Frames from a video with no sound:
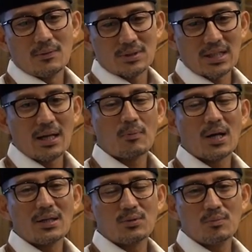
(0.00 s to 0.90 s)

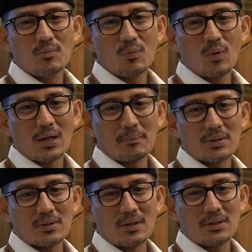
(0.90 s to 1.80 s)
Wassalamualaikum
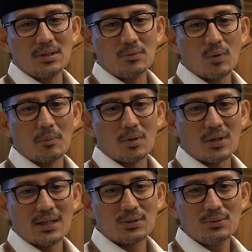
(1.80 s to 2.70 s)
warahmatullahi
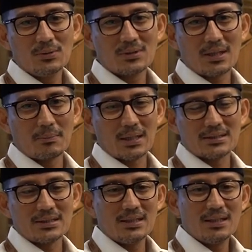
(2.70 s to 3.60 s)
wabarakatuh. Terima
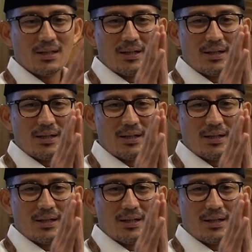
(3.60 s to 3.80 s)
kasih.